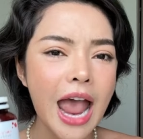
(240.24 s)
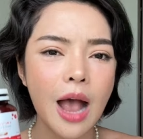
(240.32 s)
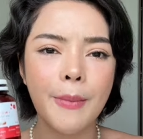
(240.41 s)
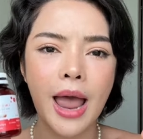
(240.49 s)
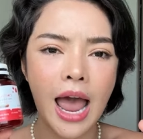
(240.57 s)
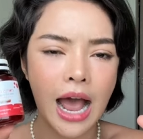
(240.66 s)
ยาก
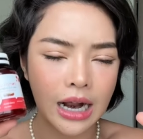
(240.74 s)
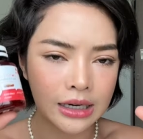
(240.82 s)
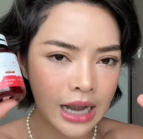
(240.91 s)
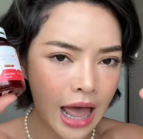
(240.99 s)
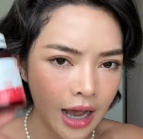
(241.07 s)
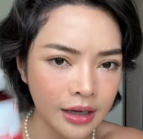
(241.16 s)
มาหัก
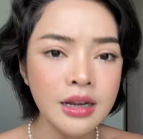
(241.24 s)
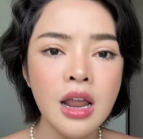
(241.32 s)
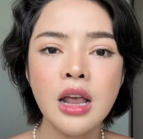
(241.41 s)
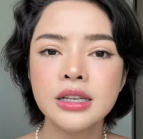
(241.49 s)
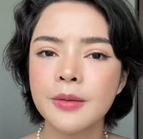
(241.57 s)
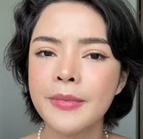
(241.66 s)
หลัง
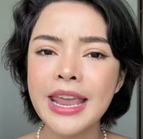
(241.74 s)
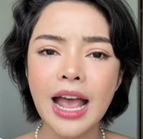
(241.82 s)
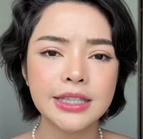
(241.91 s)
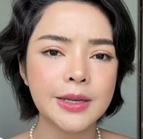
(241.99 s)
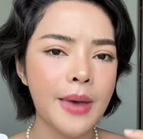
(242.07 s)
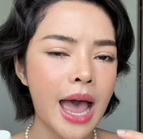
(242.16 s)
ฉันไม่อยาก
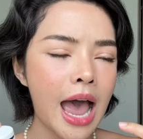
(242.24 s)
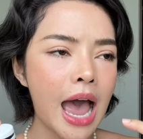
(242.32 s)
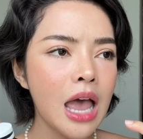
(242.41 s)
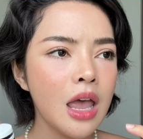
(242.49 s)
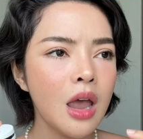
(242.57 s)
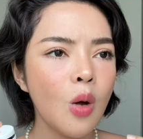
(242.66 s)
จะมา
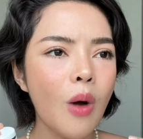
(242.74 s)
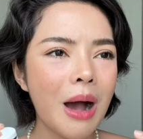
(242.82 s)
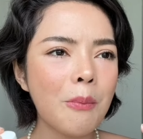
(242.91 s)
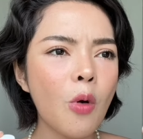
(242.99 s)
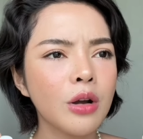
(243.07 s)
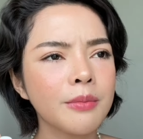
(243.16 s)
หวัง
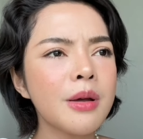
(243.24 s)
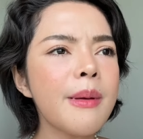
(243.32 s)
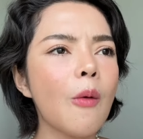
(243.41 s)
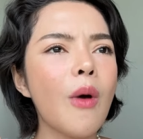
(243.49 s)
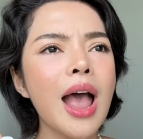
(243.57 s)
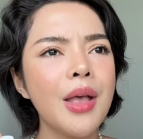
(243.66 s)
ผลเพื่อแบ
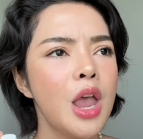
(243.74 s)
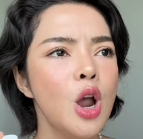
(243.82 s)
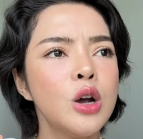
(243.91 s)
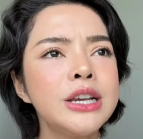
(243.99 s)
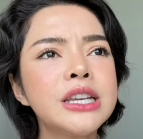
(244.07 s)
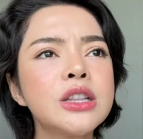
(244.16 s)
บว่า
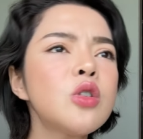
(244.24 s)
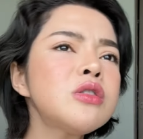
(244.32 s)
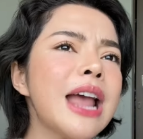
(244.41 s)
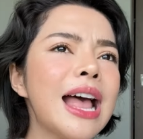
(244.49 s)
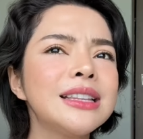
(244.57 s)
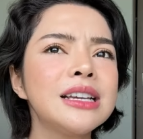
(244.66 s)
เฮ้ย ฉันต้อง
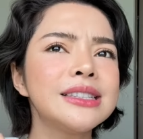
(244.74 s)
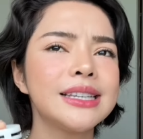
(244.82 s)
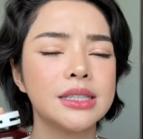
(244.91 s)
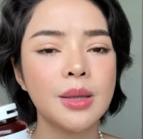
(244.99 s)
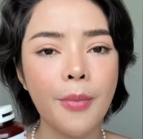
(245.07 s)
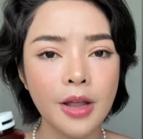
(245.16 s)
การเงินจาก
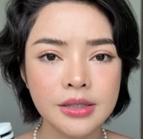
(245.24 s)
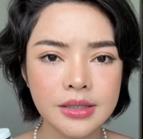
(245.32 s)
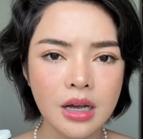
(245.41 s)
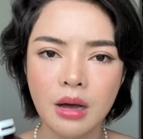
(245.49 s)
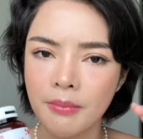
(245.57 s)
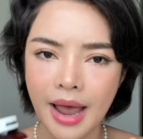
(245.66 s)
สปอนเซอ
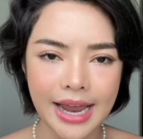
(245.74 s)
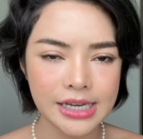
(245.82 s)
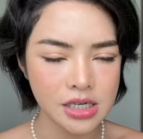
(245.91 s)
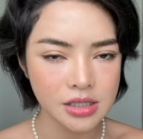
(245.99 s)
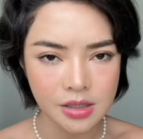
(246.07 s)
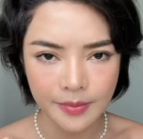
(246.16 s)
ร์ ไม่
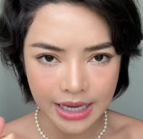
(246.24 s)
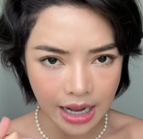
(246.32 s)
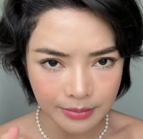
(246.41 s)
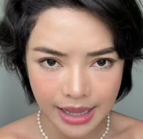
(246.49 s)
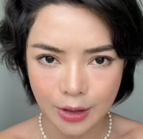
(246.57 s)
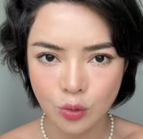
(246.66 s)
ฉันจะไม่
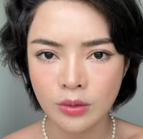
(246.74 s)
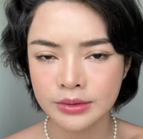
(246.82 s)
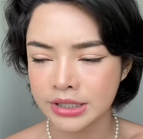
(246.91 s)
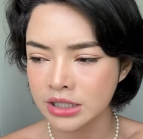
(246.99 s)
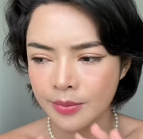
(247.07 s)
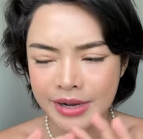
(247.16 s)
ทำลายลูก
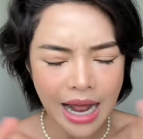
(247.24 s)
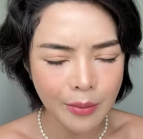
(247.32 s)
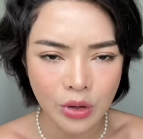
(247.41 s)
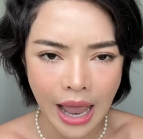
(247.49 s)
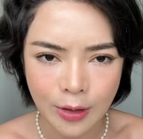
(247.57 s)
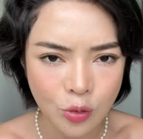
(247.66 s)
ฉันจะไม่
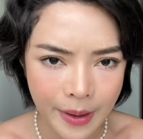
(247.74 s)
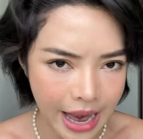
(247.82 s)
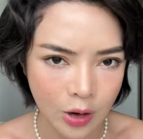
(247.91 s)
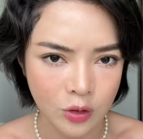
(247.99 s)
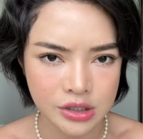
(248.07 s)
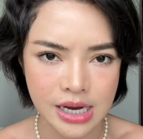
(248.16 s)
ทำลายลูกเพจ
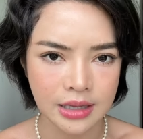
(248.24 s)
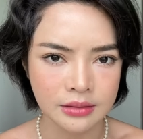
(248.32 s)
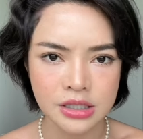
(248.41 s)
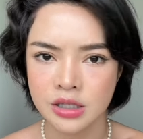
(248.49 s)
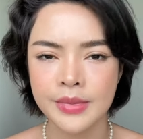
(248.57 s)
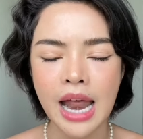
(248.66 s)
ของฉัน
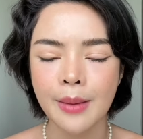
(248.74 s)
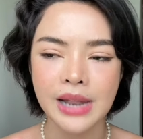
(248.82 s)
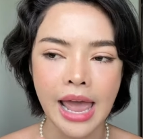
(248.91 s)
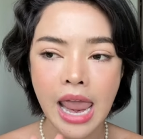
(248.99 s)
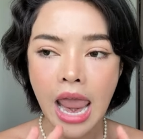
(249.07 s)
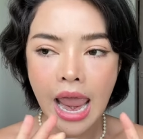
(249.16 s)
ฉันไม่ทำ
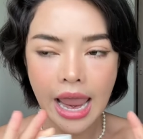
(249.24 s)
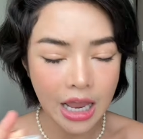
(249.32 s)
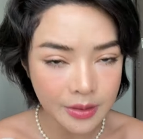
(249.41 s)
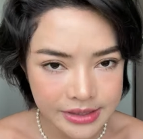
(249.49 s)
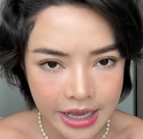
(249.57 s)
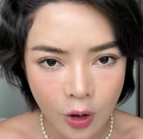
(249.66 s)
ลายเอ
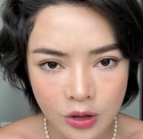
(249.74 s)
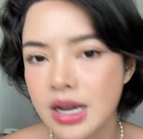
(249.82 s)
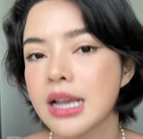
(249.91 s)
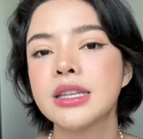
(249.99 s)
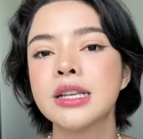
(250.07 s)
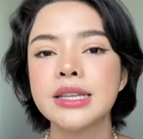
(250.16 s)
ฟซีของ
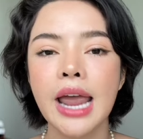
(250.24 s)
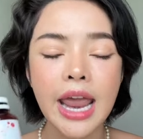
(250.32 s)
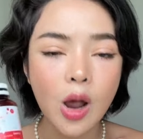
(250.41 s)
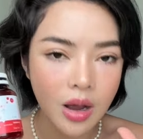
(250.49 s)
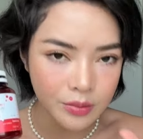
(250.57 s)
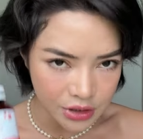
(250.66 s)
ฉัน ฉันจะให้
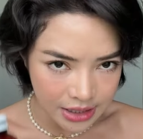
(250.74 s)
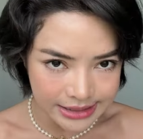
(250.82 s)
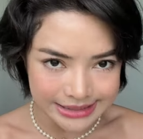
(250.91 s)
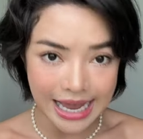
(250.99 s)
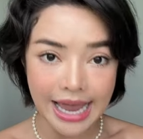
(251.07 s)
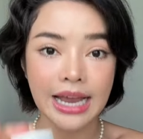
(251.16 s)
ความเชื่อ
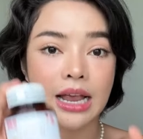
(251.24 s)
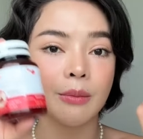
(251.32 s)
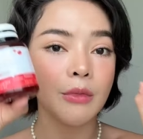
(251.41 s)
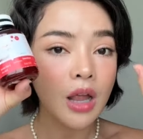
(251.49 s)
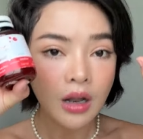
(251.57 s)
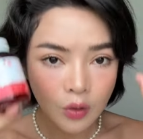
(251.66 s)
ใจกับ
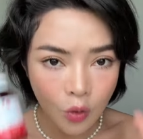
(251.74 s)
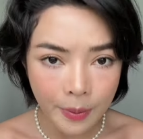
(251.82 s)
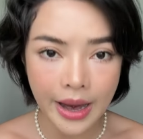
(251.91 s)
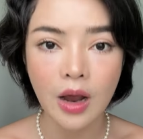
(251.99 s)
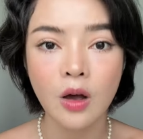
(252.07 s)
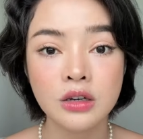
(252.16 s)
ลูกเพ
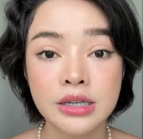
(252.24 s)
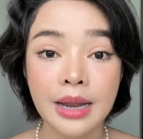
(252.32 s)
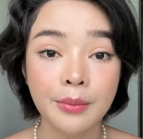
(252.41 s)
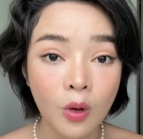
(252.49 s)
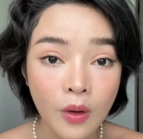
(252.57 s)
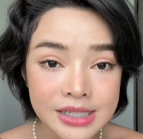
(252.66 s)
จของฉัน
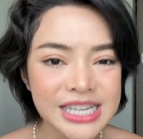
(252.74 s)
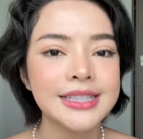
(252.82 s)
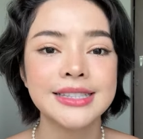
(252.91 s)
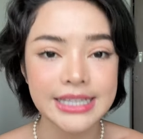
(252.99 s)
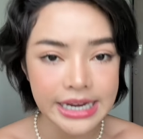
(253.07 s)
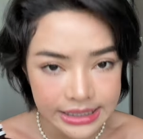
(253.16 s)
เพราะว่าฉัน
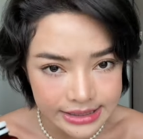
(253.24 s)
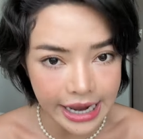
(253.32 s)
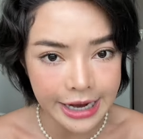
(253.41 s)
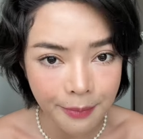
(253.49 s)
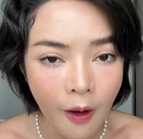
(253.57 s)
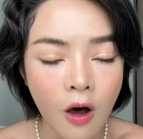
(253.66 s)
จริงใจ
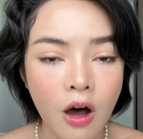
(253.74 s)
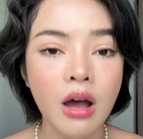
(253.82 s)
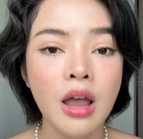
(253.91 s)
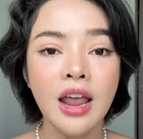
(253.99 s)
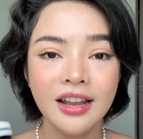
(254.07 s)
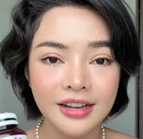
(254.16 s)
พอ
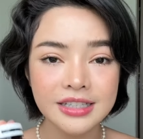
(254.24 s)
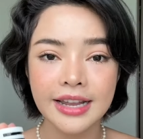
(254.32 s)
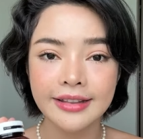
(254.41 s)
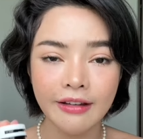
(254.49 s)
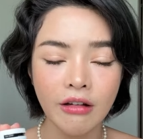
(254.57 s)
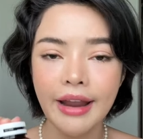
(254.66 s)
แล้วฉั
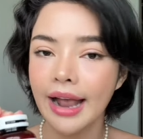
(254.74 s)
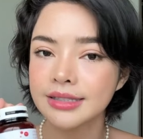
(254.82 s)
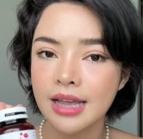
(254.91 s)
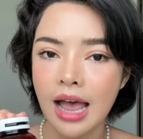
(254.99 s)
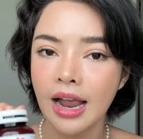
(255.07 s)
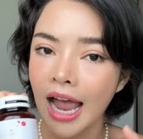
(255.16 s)
นก็อยาก
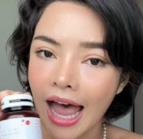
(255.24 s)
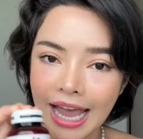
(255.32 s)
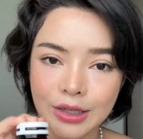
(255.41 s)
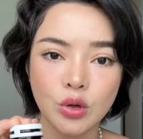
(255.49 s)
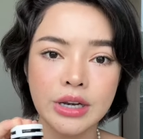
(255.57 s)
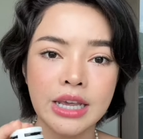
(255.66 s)
จะขาย
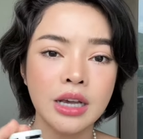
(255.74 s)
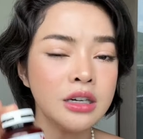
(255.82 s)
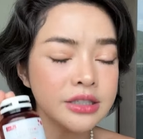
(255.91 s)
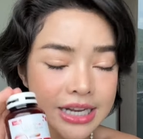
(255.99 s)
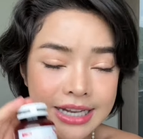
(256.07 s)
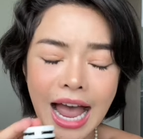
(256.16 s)
ตัวนี้ คื
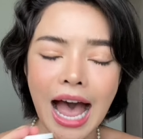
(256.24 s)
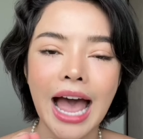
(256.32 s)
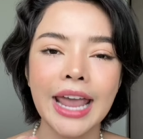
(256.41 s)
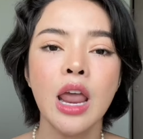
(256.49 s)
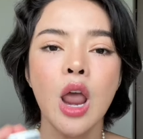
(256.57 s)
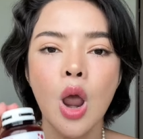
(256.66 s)
อฉันขา
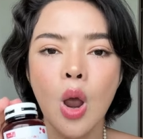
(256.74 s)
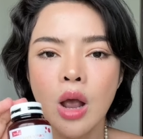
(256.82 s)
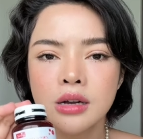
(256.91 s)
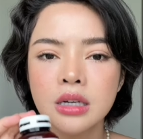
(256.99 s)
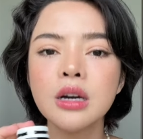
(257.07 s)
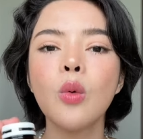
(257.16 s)
ย
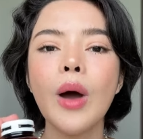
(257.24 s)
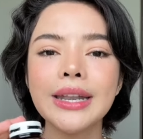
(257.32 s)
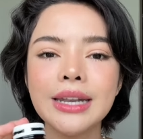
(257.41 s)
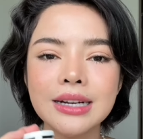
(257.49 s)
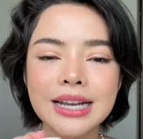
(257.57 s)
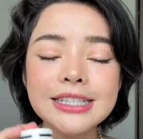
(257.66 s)
คือวัน
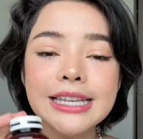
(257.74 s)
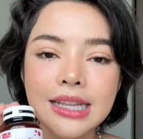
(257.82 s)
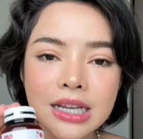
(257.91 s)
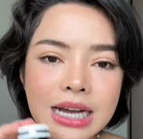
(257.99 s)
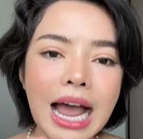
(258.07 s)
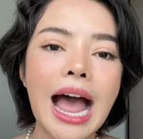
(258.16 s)
หนึ่งถ้าฉัน
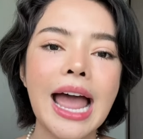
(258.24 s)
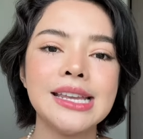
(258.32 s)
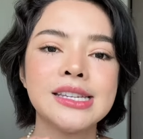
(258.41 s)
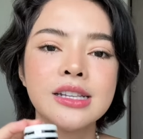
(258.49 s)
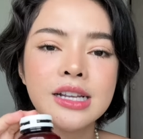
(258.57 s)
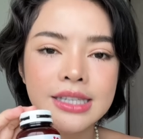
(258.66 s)
เลิกขาย
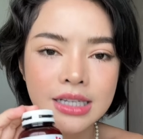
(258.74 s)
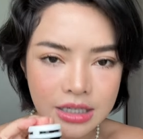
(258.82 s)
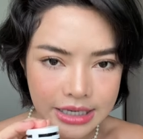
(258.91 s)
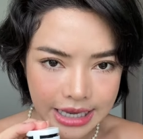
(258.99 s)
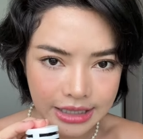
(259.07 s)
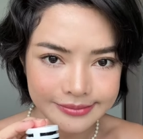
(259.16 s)
ฉันก็จะเลิ
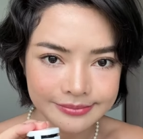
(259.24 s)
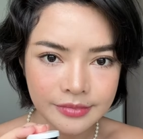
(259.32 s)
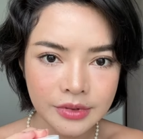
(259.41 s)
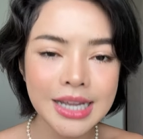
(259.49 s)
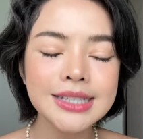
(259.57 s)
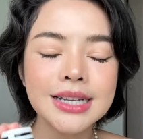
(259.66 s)
กกิน
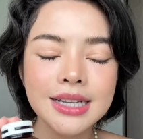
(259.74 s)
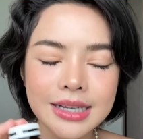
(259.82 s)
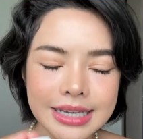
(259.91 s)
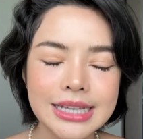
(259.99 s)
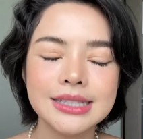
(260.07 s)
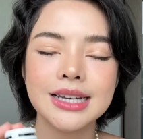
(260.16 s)
ถ้าฉันเลิก
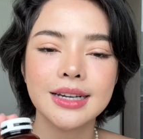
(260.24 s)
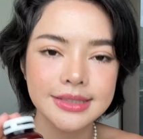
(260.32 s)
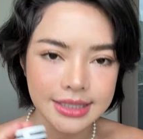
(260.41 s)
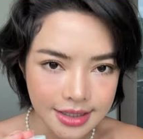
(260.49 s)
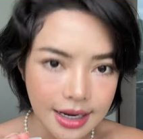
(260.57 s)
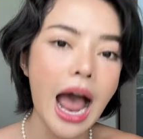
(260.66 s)
กิน ฉันก็
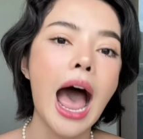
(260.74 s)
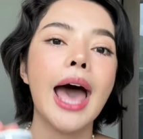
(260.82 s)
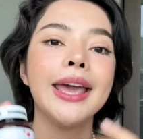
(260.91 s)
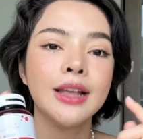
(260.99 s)
จะเลิกขาย